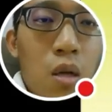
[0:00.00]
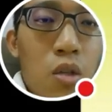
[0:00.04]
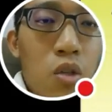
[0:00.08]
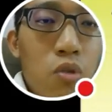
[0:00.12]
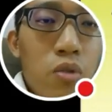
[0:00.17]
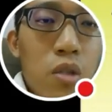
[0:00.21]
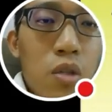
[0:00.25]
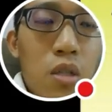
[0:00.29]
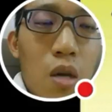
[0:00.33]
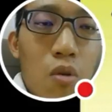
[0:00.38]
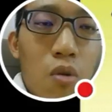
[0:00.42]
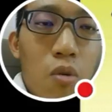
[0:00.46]

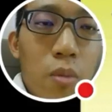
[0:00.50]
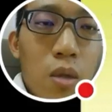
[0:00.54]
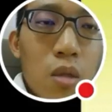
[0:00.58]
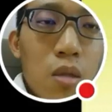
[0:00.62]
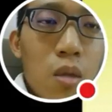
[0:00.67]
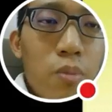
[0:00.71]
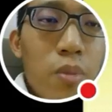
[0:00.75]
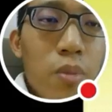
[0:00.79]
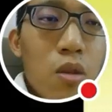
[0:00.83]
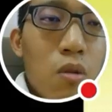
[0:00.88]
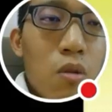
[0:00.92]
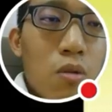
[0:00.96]
就写我们
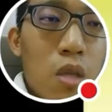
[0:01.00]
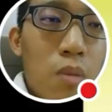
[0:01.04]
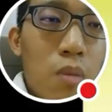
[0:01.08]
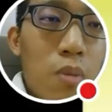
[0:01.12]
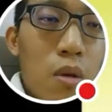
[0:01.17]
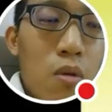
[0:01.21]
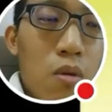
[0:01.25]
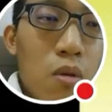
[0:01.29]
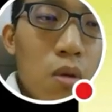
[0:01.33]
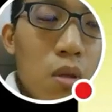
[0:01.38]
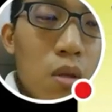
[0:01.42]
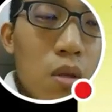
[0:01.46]
身边东西，
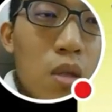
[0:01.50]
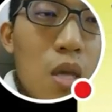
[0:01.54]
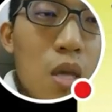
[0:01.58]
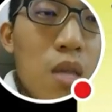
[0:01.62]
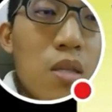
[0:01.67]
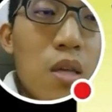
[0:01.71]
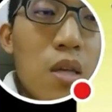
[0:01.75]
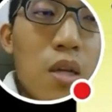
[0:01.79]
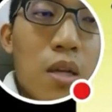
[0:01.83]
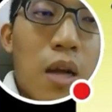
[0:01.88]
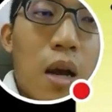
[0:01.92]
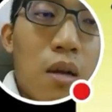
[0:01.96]
比如
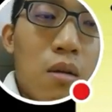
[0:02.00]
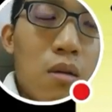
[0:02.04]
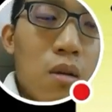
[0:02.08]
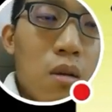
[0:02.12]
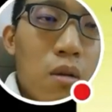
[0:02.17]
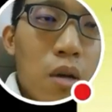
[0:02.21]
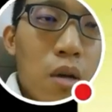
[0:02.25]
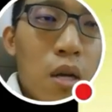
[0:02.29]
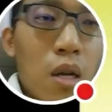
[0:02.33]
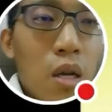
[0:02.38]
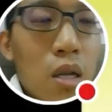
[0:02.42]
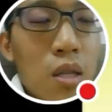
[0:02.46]
电线
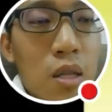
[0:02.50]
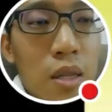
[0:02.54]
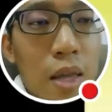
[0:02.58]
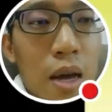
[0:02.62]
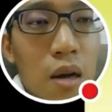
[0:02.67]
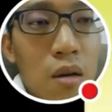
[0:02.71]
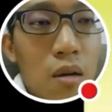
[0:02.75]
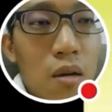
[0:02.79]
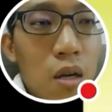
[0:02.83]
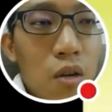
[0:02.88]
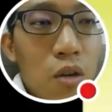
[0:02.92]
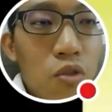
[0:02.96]
杆，OK，那个
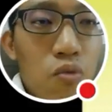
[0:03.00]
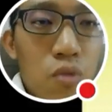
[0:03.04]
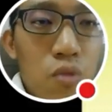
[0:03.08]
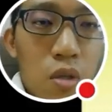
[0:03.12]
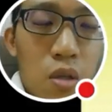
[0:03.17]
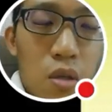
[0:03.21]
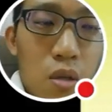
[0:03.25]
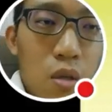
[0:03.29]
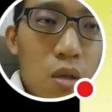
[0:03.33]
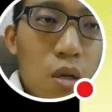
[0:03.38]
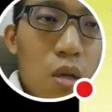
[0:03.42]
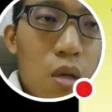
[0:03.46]
钉，那个柱
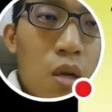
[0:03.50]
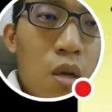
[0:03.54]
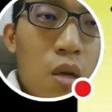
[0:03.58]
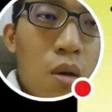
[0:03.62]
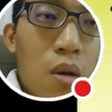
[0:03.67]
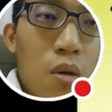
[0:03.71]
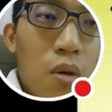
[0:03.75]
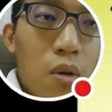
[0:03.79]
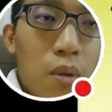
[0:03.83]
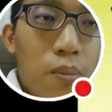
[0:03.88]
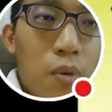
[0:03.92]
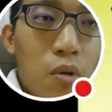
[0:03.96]

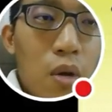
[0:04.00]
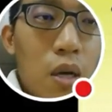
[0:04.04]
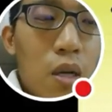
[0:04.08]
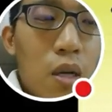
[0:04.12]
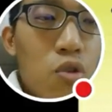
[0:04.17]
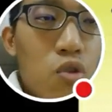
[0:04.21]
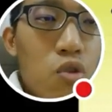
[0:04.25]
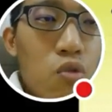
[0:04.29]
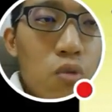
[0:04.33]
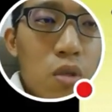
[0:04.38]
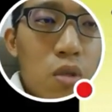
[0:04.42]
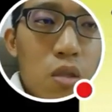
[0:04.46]
子，OK，比如那
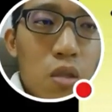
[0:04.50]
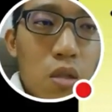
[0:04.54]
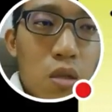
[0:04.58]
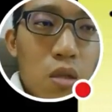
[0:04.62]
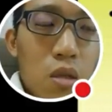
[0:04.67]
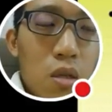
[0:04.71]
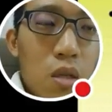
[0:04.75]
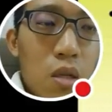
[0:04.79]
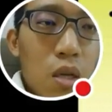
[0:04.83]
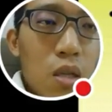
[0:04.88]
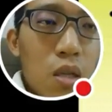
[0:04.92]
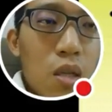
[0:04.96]
个柱
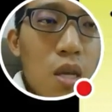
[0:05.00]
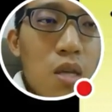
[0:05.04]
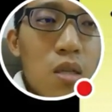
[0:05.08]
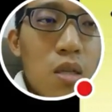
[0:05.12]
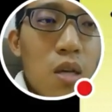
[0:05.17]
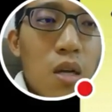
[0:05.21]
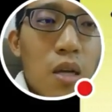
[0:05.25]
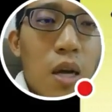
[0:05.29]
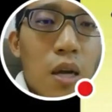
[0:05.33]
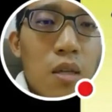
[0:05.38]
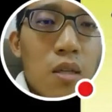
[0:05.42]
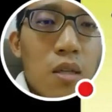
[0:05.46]
子，那个电
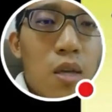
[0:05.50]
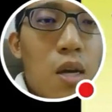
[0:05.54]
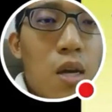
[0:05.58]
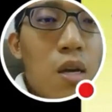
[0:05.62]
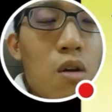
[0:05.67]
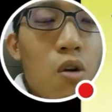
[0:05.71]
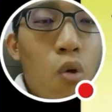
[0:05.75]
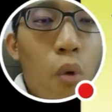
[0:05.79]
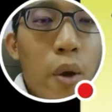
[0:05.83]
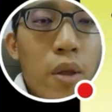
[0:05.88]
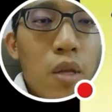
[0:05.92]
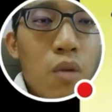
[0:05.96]
线杆
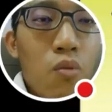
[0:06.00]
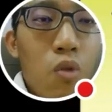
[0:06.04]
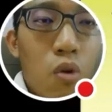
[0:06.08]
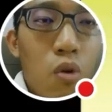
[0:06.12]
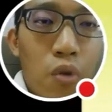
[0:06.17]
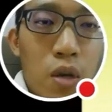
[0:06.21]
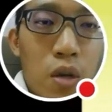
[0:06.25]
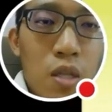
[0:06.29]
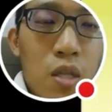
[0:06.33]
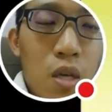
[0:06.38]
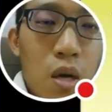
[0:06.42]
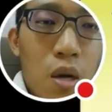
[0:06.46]
在欢迎我
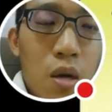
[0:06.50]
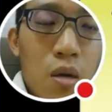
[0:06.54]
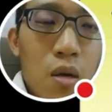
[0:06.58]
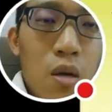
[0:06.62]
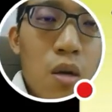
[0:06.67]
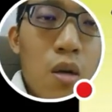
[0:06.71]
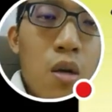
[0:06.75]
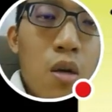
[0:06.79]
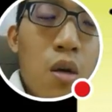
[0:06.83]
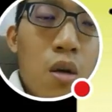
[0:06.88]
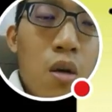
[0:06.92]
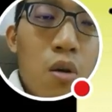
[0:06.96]
回家，
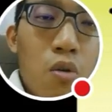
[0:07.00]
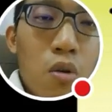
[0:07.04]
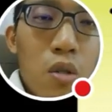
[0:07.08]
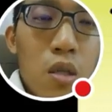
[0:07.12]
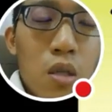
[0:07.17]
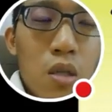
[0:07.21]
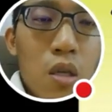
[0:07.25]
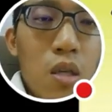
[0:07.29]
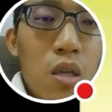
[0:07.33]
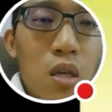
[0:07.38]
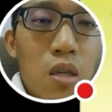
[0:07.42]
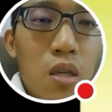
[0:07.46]
或
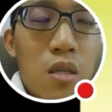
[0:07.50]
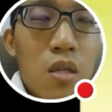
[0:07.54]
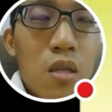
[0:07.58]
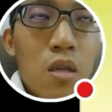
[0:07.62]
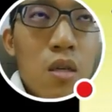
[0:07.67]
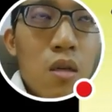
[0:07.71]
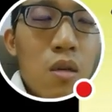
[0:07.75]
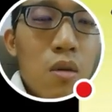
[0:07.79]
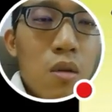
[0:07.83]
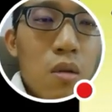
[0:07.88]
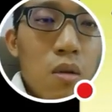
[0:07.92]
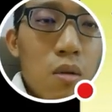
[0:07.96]
者是椅
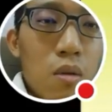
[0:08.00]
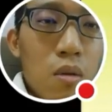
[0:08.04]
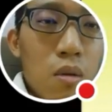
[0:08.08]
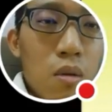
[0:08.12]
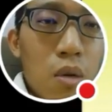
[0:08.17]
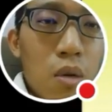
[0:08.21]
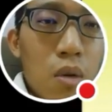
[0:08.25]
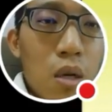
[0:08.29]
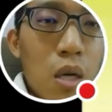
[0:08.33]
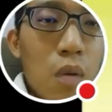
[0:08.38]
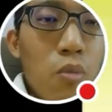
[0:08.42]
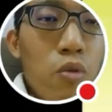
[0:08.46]
子，
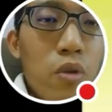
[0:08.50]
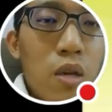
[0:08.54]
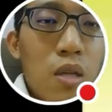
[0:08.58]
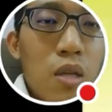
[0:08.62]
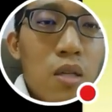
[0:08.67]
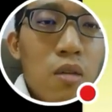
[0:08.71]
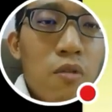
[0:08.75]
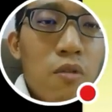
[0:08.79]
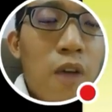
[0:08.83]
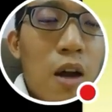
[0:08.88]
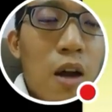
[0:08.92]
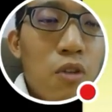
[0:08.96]
那个木椅
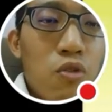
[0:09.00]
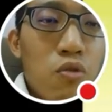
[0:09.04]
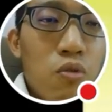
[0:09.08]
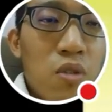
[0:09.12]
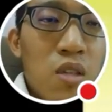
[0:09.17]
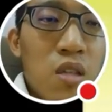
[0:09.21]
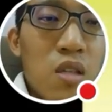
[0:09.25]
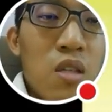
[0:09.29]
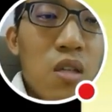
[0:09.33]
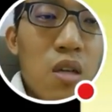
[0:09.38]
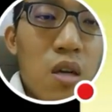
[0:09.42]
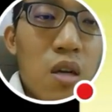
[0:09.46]
子发出
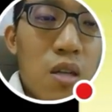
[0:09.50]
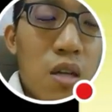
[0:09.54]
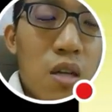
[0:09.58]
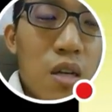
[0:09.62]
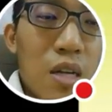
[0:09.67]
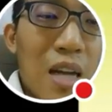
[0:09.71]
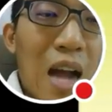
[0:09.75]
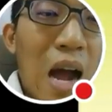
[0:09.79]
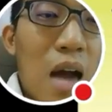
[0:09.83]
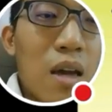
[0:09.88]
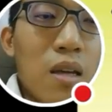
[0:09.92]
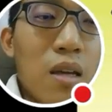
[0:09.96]
刺耳
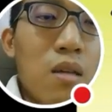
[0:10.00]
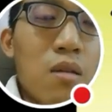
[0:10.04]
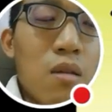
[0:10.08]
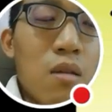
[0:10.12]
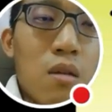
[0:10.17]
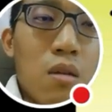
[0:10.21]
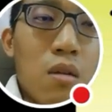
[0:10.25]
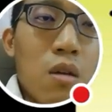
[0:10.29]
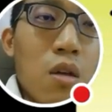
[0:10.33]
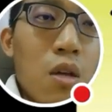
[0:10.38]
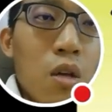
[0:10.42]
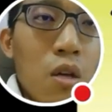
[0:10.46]
的抗议
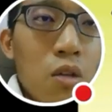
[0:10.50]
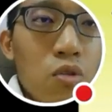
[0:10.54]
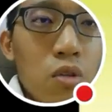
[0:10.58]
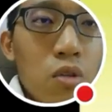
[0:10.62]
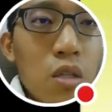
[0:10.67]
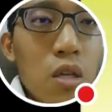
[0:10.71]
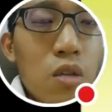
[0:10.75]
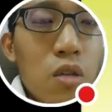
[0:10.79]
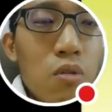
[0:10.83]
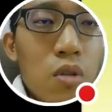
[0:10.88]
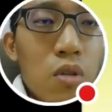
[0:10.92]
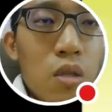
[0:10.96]
声。所以
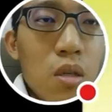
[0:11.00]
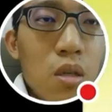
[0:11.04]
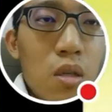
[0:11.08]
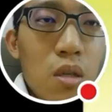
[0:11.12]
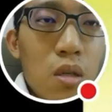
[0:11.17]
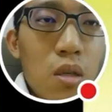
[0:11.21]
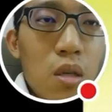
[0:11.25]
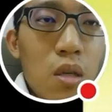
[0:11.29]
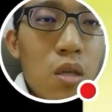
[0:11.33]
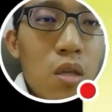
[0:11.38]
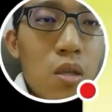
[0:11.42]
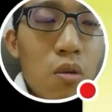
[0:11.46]
这些都
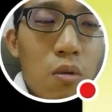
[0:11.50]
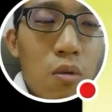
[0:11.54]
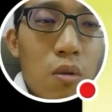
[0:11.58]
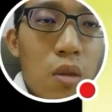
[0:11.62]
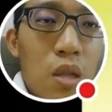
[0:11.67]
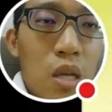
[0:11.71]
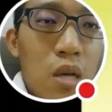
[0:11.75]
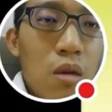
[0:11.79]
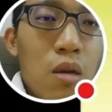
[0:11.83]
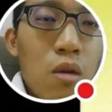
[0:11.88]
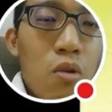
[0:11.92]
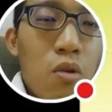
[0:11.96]
是一种
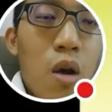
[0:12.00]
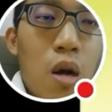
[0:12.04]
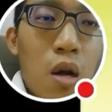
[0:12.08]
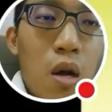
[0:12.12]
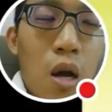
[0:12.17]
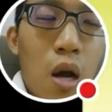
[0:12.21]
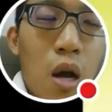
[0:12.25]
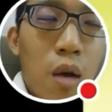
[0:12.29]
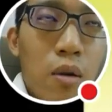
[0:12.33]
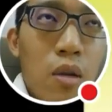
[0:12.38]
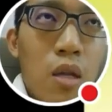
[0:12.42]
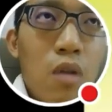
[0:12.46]
拟人化
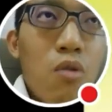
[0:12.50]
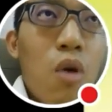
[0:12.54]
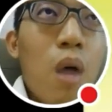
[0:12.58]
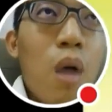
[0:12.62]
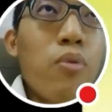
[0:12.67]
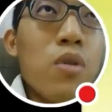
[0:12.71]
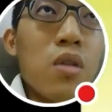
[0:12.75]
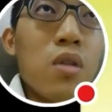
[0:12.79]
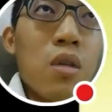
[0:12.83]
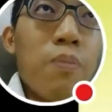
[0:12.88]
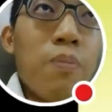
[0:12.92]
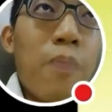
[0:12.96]
啊，拟人化
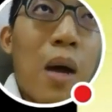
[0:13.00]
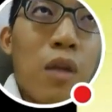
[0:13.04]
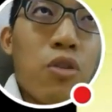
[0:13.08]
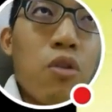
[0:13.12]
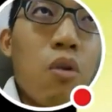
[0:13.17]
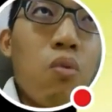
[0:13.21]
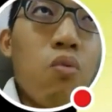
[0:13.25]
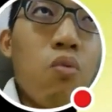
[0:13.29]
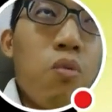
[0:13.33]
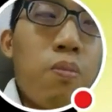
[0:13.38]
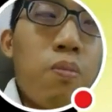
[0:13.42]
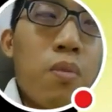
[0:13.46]
不只是把
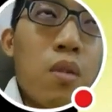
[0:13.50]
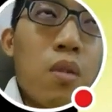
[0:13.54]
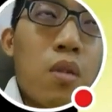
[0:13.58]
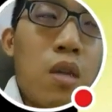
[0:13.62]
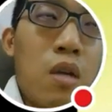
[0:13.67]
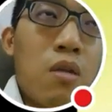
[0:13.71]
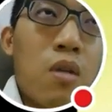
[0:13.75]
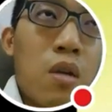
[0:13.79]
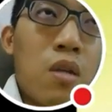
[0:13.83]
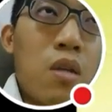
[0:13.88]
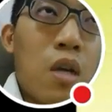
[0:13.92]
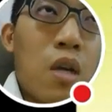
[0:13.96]
动物
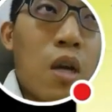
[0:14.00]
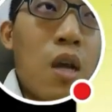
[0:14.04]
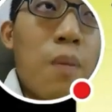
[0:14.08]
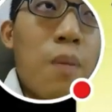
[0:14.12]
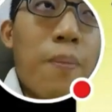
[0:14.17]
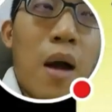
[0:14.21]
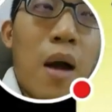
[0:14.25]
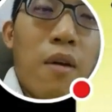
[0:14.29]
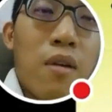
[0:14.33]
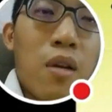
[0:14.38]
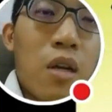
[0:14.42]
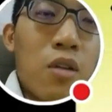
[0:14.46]
拟人，也可以
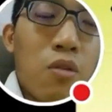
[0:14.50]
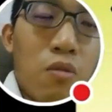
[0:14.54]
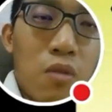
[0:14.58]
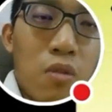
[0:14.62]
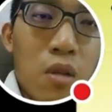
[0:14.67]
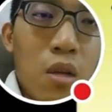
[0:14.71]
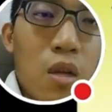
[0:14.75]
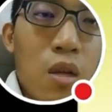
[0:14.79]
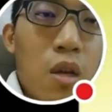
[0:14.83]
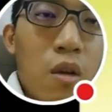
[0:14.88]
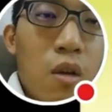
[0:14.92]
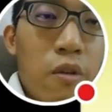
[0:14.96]
把那
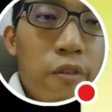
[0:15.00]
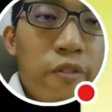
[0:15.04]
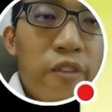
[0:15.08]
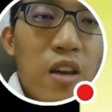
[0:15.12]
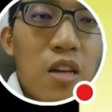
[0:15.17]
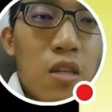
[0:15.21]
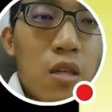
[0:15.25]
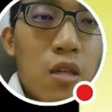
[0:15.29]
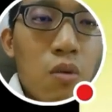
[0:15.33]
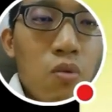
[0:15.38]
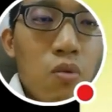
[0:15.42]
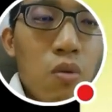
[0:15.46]
种
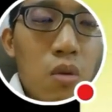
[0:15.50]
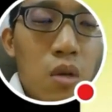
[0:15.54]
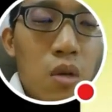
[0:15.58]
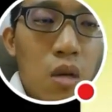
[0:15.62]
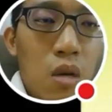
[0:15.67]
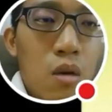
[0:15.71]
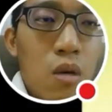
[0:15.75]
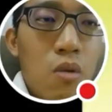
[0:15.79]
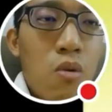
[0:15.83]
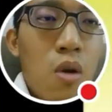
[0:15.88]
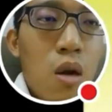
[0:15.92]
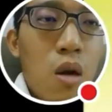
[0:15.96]
非生物
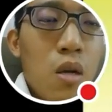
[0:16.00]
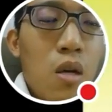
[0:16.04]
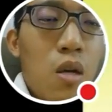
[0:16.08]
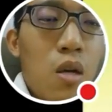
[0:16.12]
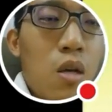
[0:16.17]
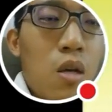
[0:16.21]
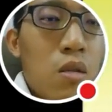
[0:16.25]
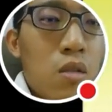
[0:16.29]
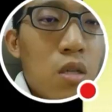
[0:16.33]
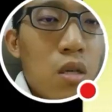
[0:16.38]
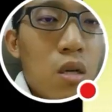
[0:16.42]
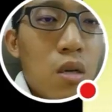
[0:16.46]
拟人化，
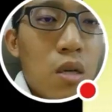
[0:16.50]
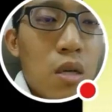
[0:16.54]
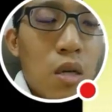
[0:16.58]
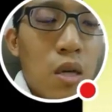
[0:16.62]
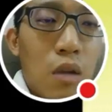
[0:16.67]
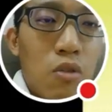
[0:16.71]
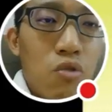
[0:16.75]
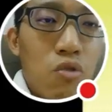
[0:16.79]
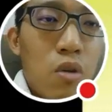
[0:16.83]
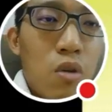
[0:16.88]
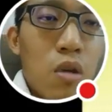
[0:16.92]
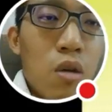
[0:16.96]
这样
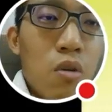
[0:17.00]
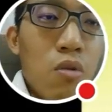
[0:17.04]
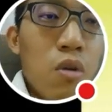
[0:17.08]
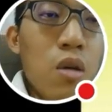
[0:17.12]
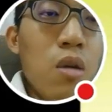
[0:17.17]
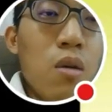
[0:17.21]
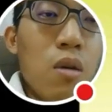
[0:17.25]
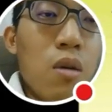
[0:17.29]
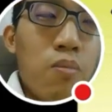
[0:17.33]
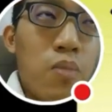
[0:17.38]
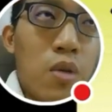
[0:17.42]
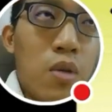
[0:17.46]
感觉呢
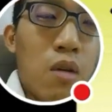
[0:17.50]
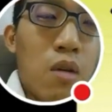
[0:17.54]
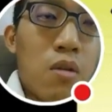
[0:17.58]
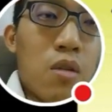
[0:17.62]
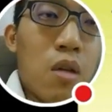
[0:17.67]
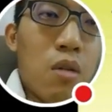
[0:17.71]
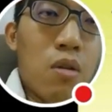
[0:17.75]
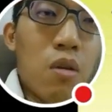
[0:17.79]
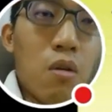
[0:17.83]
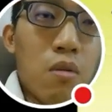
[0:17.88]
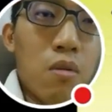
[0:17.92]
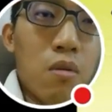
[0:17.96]
会比较生